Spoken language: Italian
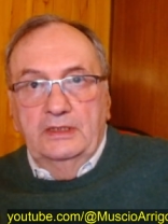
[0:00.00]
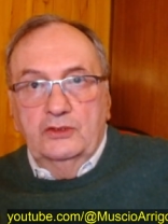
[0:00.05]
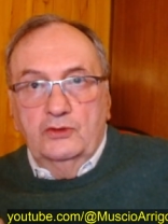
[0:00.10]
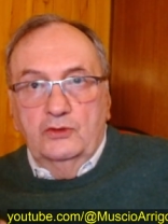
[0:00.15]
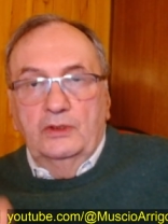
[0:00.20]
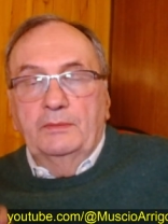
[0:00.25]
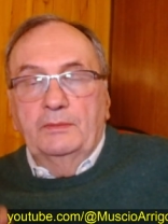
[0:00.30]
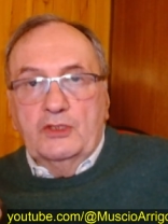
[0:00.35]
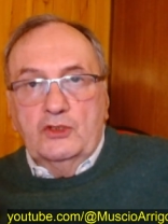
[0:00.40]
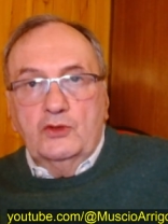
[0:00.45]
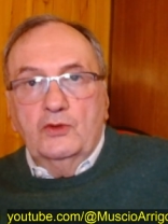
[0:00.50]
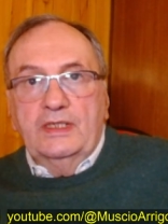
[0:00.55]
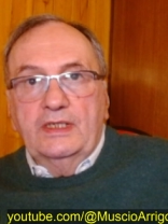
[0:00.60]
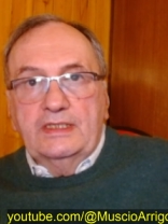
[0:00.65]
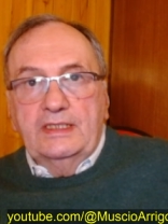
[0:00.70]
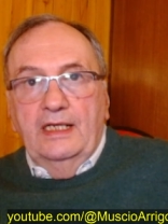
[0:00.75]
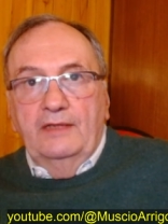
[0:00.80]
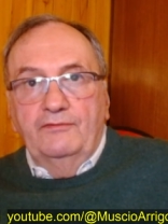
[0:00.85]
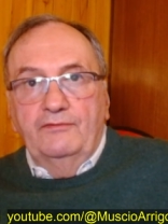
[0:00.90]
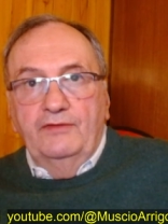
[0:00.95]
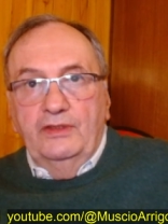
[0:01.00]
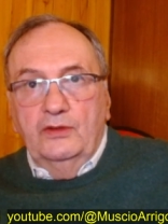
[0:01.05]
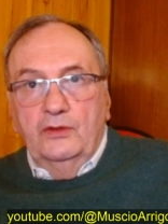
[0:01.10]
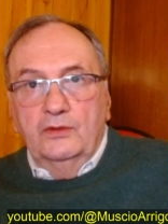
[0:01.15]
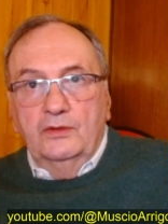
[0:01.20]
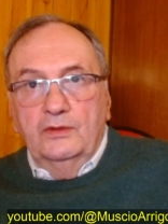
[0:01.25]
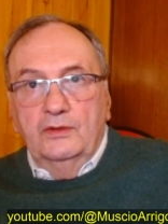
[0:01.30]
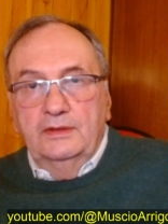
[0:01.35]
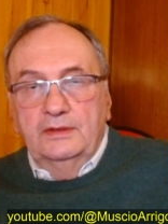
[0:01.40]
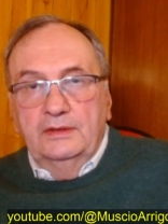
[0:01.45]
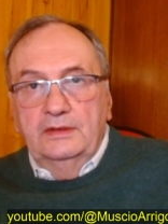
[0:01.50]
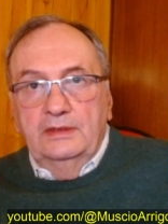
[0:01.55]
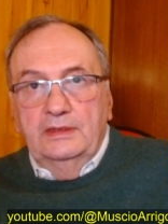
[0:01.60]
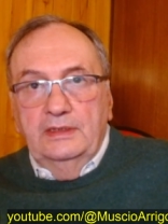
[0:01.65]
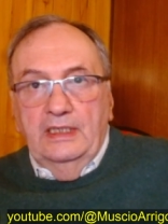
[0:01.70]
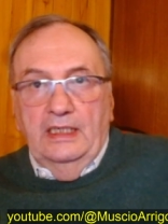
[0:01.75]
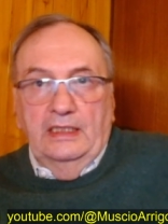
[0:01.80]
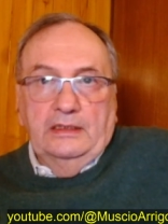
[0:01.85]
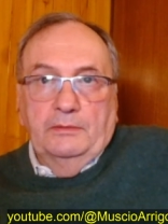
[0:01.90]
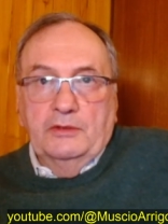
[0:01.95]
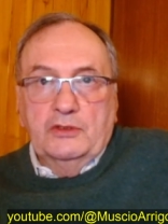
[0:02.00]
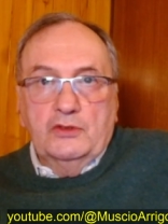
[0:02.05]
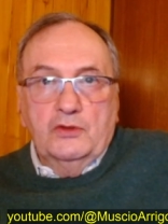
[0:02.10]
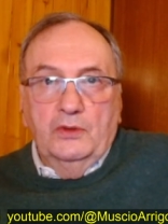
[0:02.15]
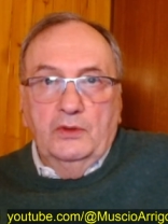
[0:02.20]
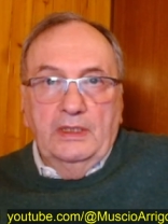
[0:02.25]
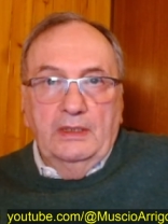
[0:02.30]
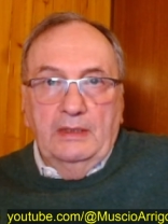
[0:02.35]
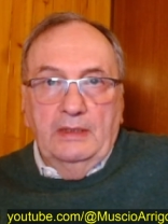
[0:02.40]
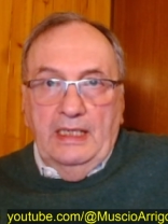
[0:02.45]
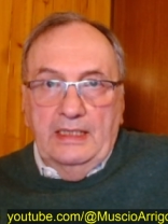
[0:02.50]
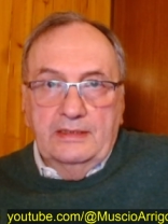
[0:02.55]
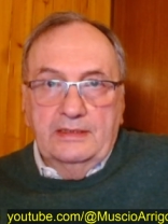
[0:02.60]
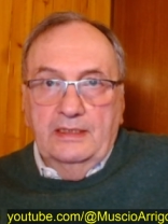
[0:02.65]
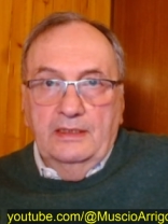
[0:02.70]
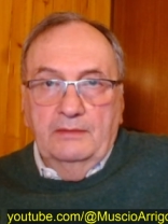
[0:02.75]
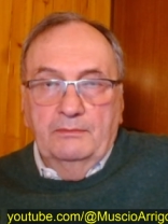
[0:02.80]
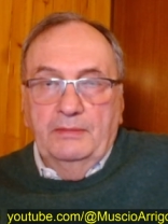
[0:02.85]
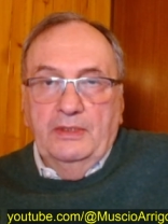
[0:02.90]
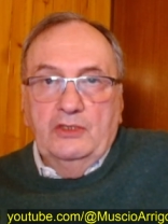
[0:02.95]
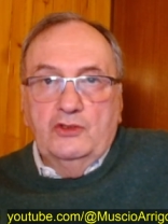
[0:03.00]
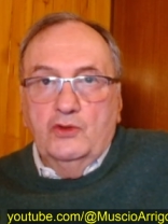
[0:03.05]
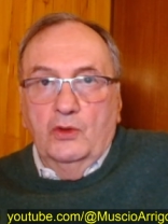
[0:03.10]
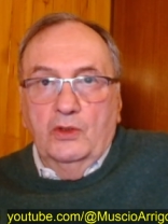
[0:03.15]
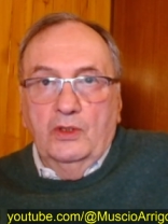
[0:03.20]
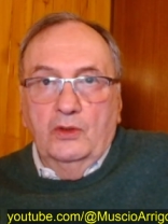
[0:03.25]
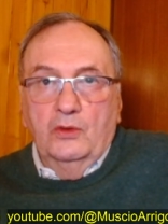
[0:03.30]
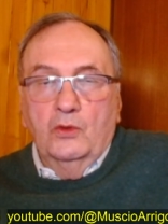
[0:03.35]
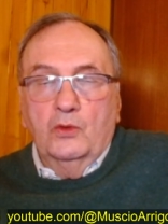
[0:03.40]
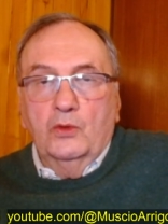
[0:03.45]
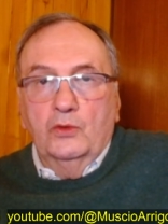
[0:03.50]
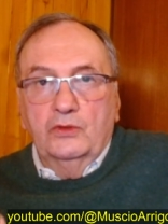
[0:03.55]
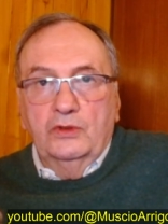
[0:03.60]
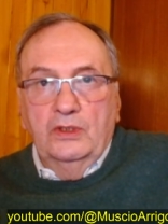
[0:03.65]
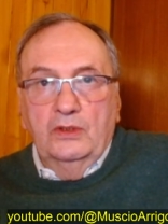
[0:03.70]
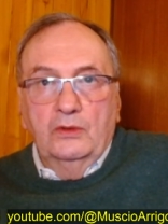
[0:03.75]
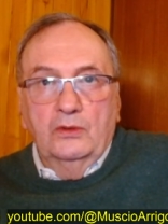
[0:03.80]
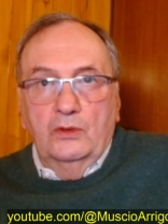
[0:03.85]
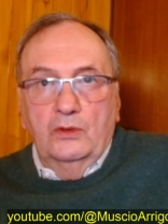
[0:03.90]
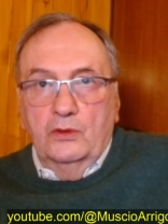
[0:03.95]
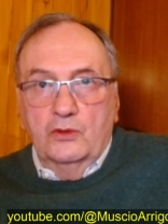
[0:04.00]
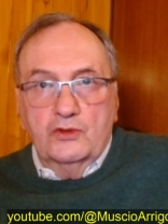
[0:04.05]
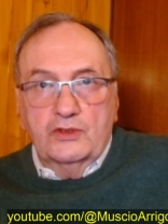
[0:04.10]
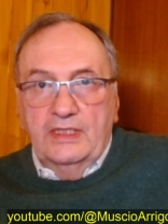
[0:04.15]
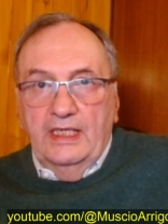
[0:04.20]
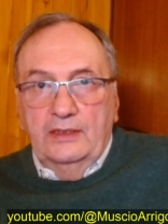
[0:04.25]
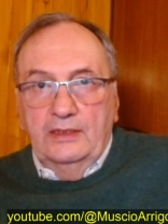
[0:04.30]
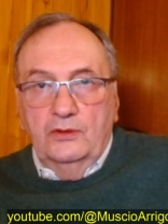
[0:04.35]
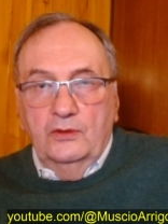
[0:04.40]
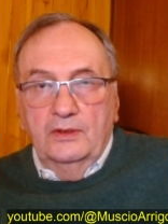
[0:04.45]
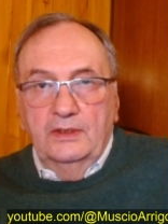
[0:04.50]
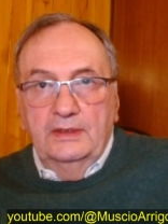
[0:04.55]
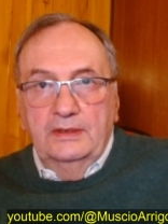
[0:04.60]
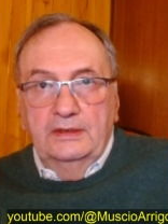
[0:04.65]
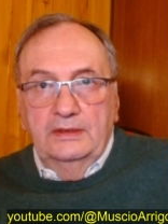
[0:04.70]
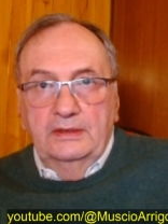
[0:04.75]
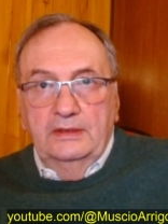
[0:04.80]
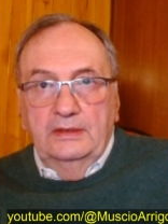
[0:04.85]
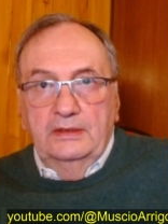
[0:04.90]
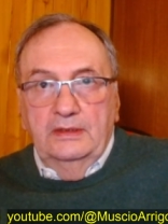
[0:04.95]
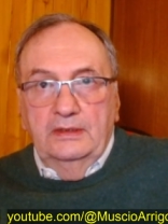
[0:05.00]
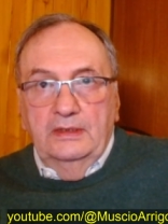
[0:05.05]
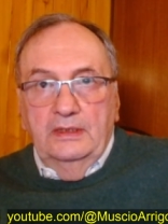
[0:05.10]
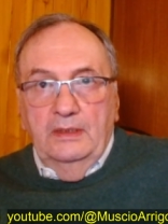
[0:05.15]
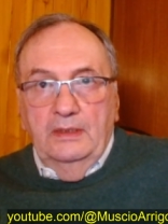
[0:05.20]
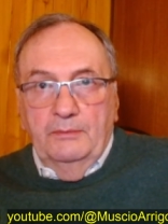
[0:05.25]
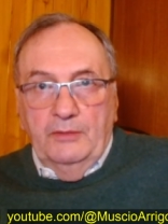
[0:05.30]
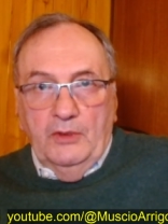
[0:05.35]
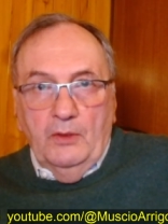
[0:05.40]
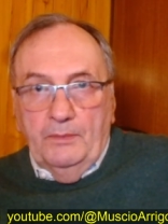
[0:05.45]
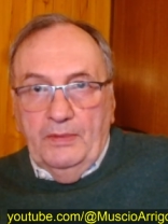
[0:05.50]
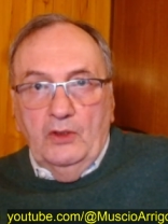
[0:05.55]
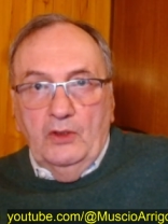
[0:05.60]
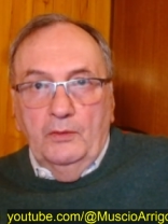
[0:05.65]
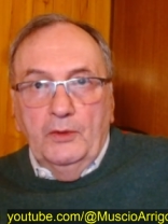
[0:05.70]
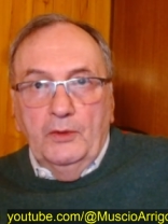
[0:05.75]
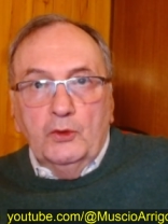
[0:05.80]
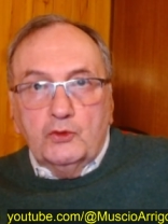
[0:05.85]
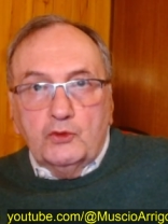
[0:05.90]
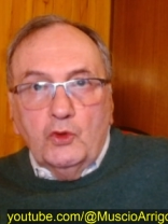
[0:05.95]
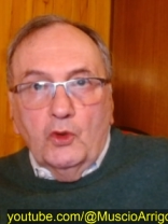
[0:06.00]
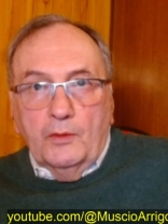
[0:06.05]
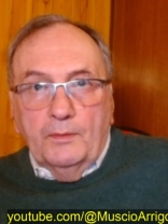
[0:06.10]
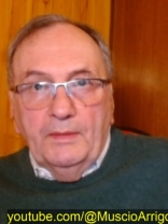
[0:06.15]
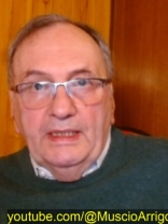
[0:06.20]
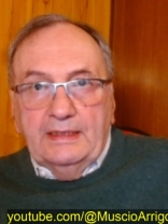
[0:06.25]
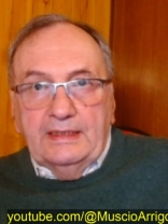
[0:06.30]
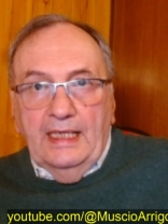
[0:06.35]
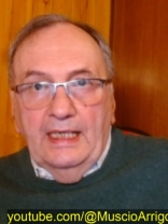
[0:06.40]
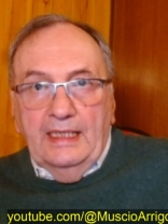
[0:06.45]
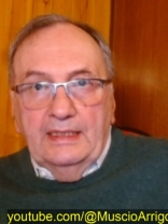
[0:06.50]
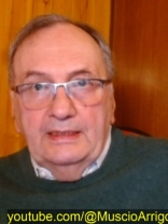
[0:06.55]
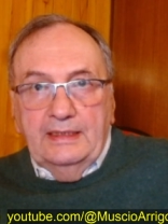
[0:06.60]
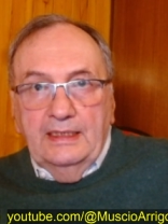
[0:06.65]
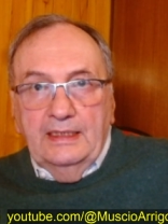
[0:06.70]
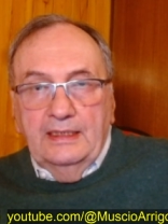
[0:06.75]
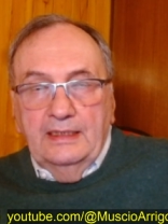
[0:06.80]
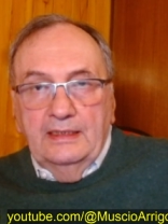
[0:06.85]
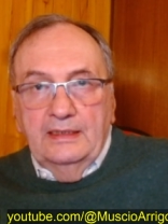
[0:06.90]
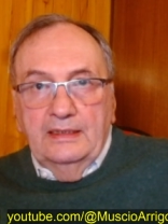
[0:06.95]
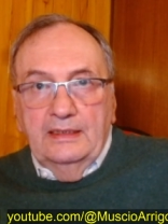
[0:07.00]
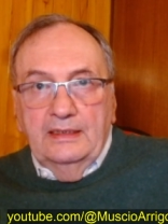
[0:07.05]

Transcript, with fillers: Sono le persone che si ravvedono, altre persone che anzi peggiorano, continuano nello stato, però perlomeno tormentati